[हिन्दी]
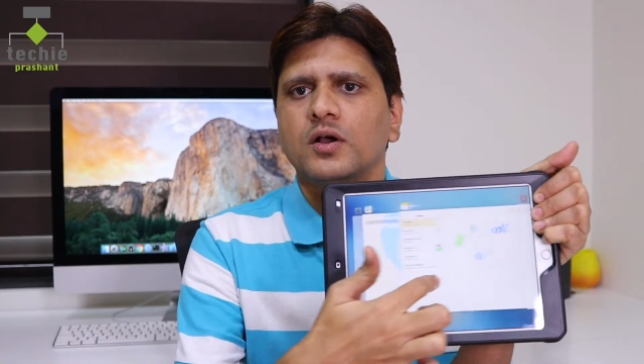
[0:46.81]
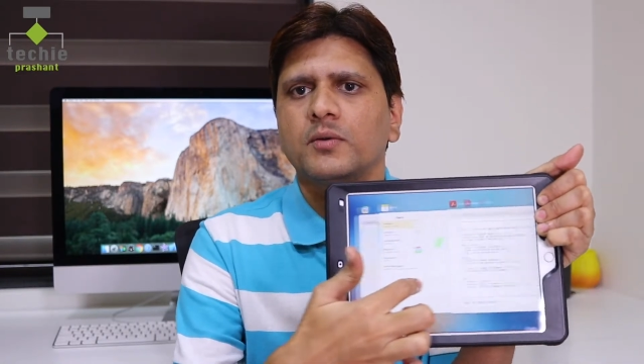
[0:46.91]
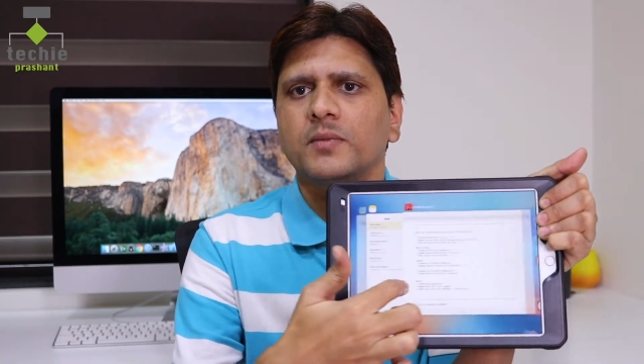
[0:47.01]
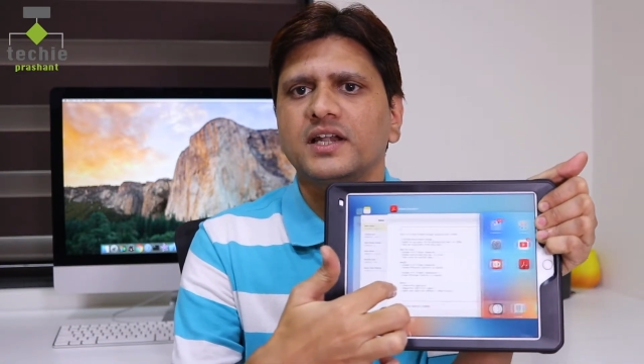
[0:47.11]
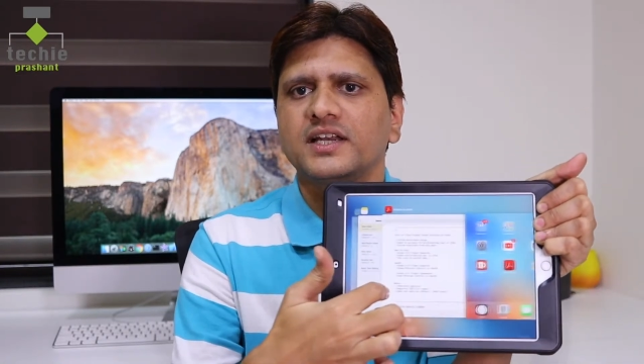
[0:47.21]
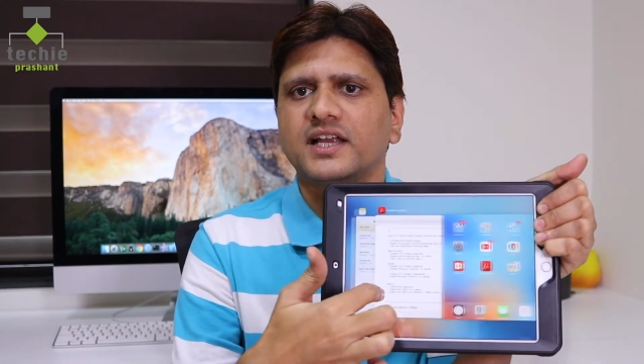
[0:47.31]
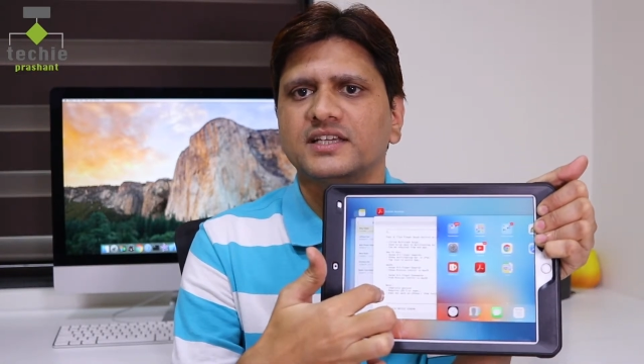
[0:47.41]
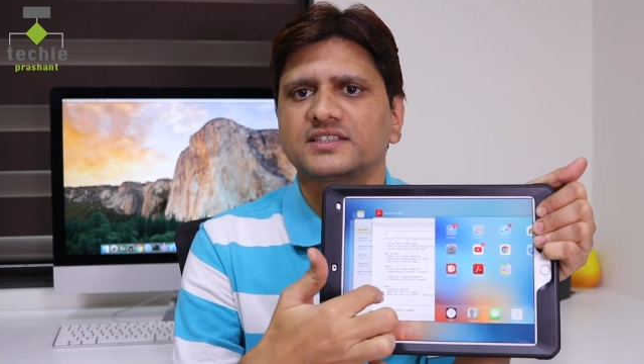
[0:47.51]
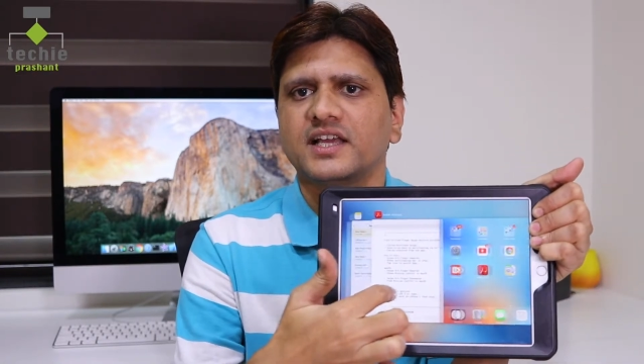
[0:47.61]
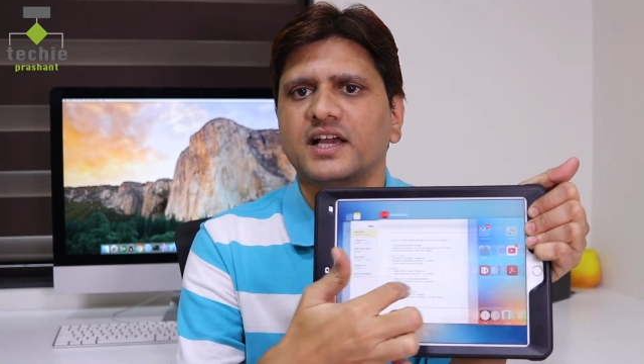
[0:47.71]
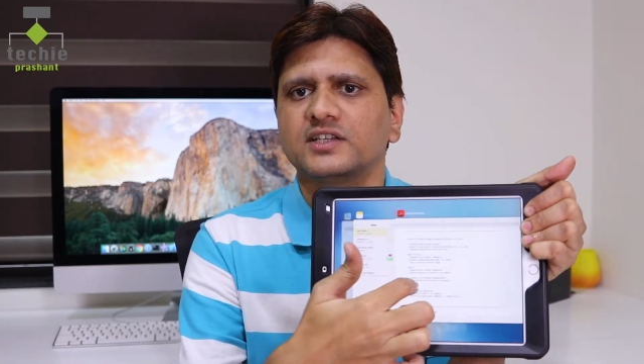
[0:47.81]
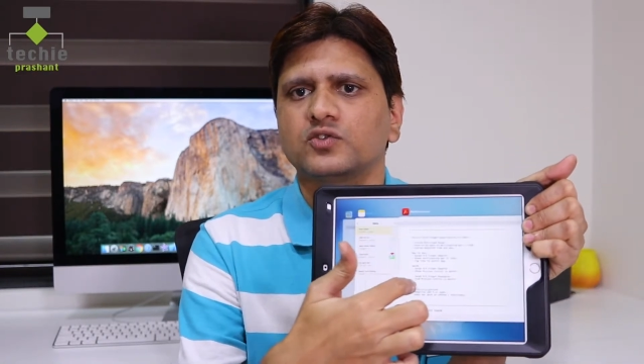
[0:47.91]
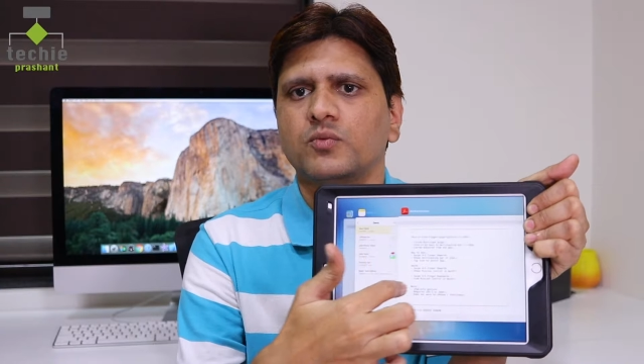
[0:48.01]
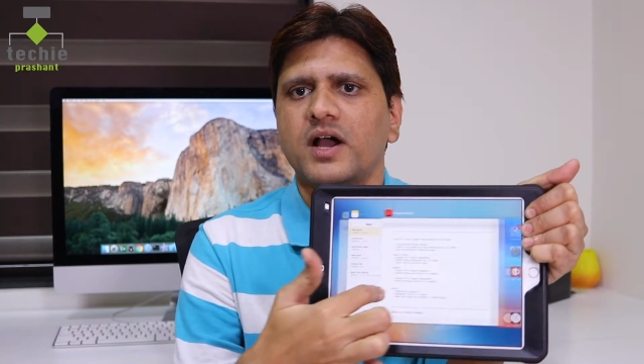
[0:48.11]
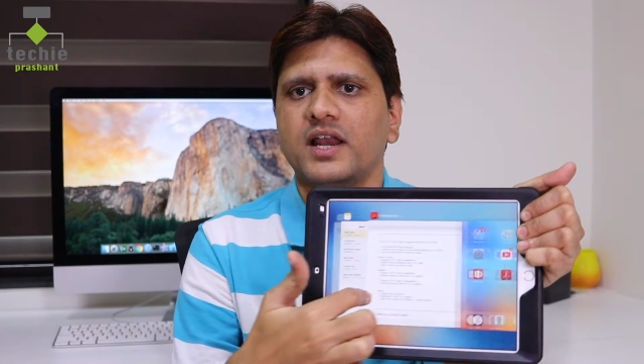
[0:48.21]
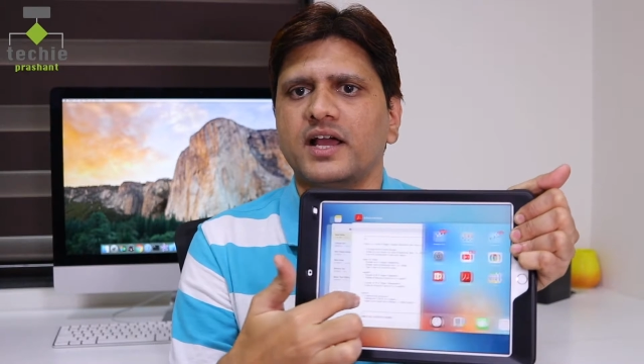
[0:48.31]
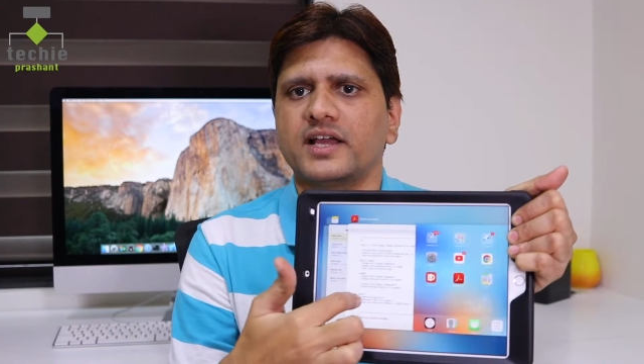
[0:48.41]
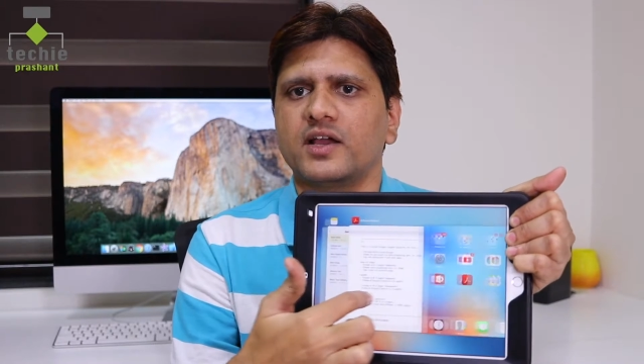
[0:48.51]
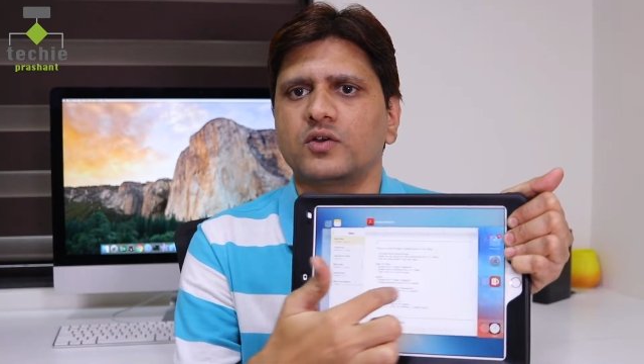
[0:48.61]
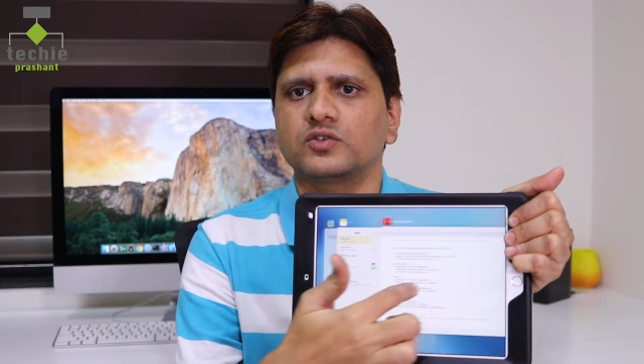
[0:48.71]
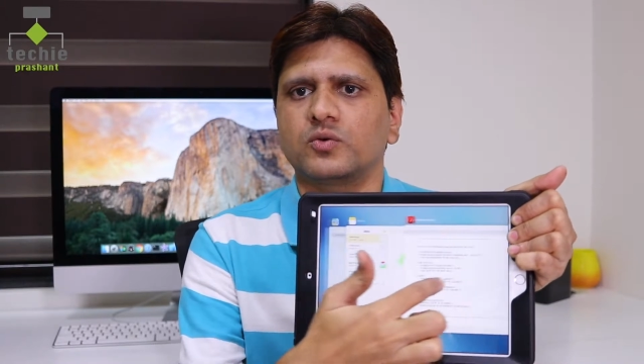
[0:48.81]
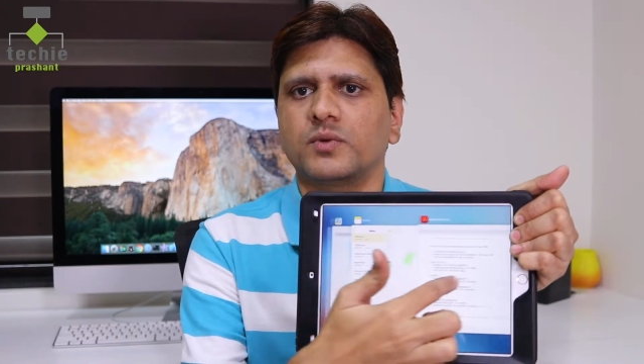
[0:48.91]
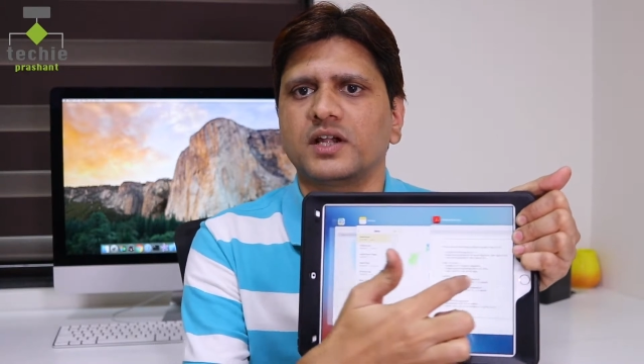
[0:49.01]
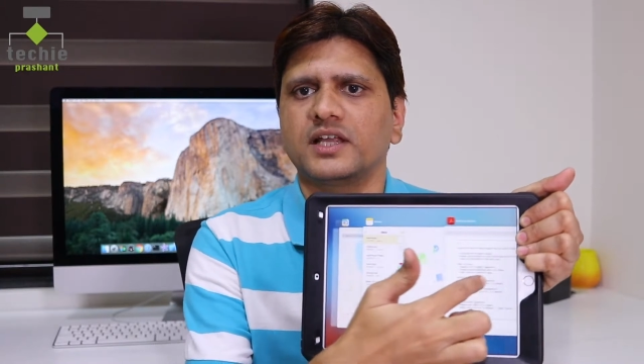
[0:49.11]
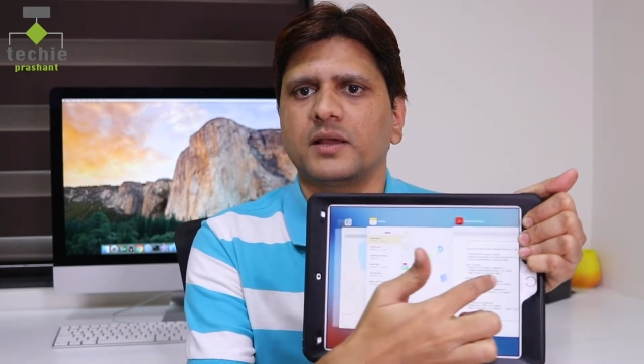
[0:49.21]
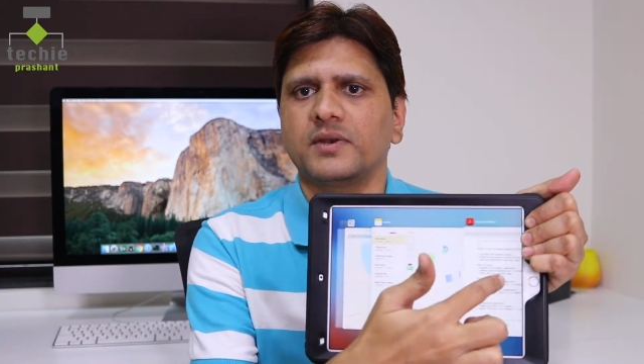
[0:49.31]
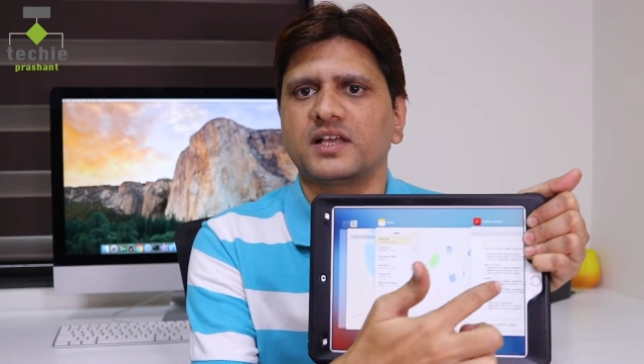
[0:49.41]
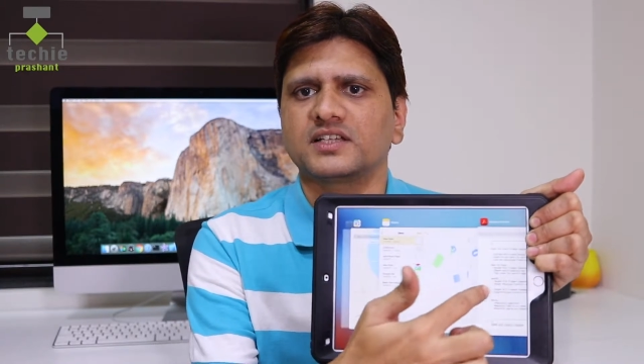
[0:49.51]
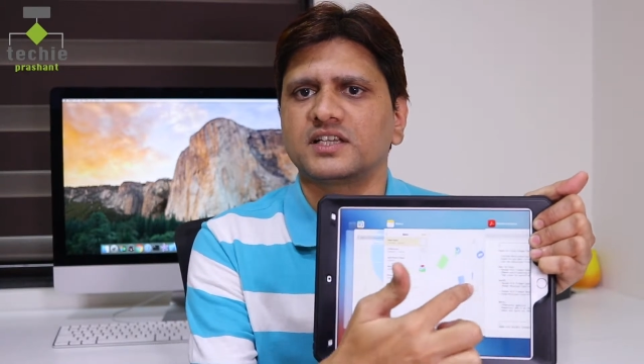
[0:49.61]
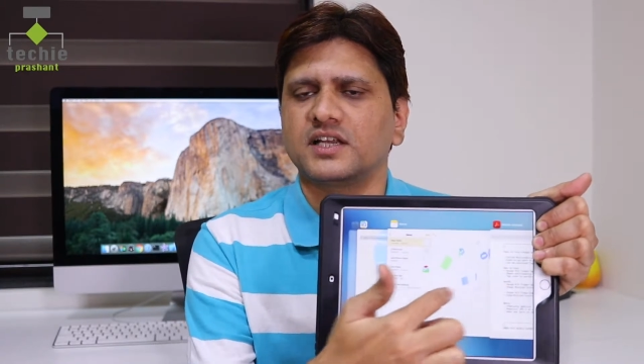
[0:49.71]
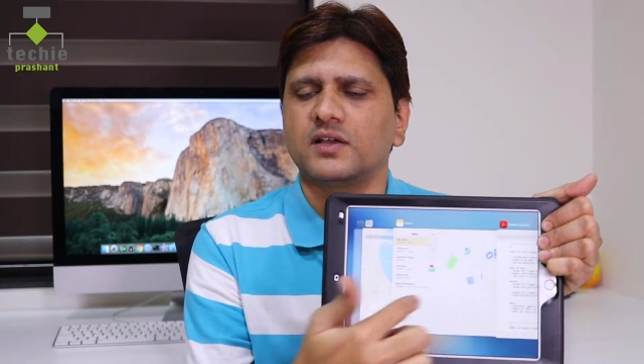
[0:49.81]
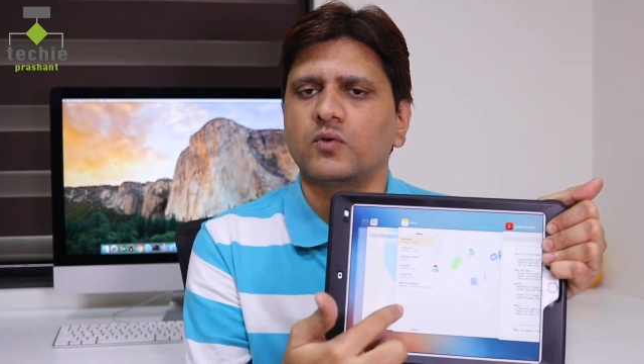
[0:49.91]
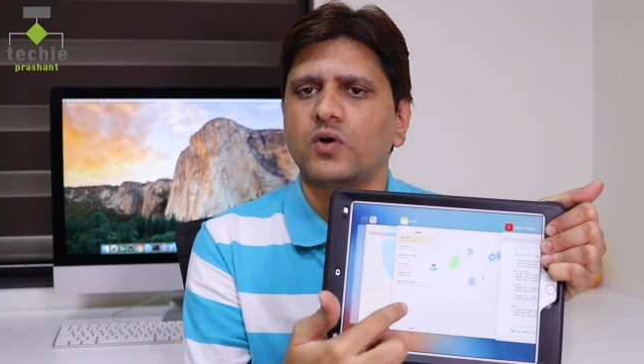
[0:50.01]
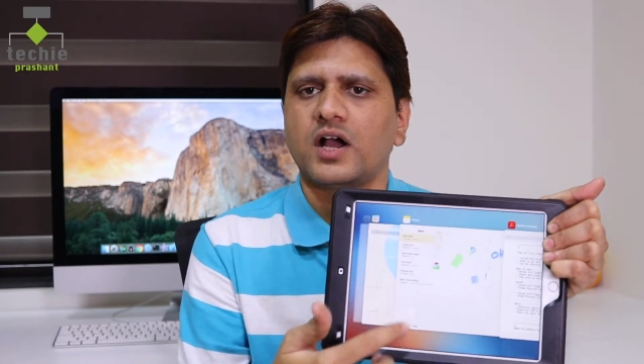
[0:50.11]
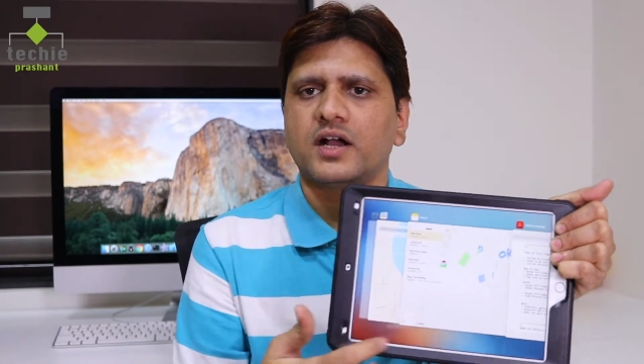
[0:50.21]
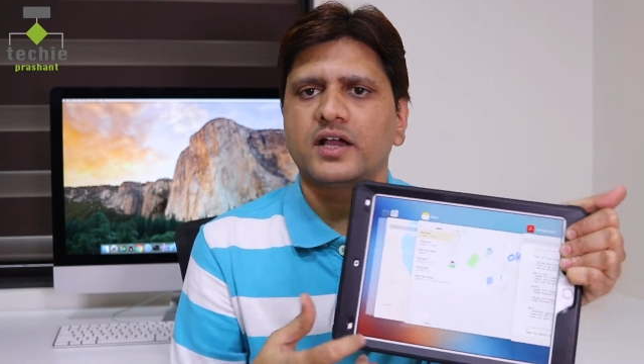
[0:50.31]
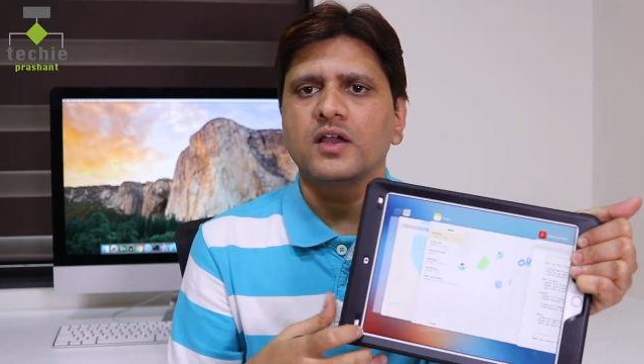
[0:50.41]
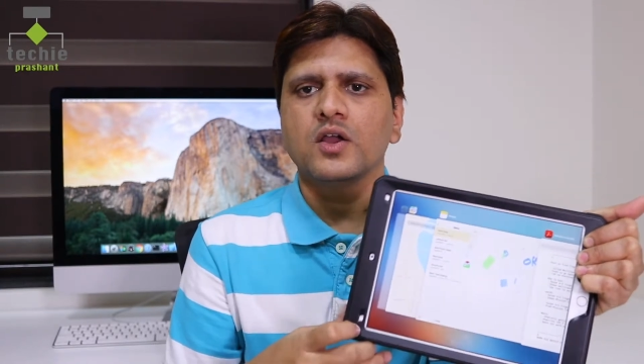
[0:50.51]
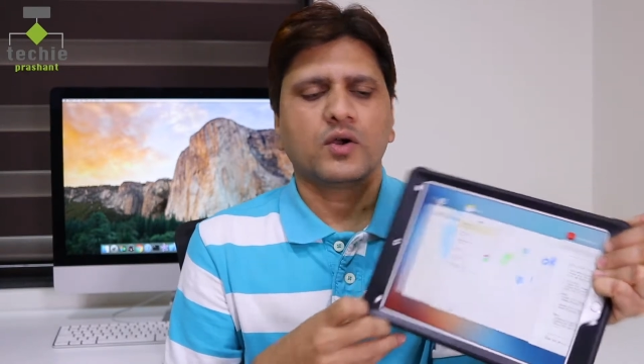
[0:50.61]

मल्टीटास्किंग का जो बार आ गया और जो मल्टी एप्लीकेशन है वो आ गए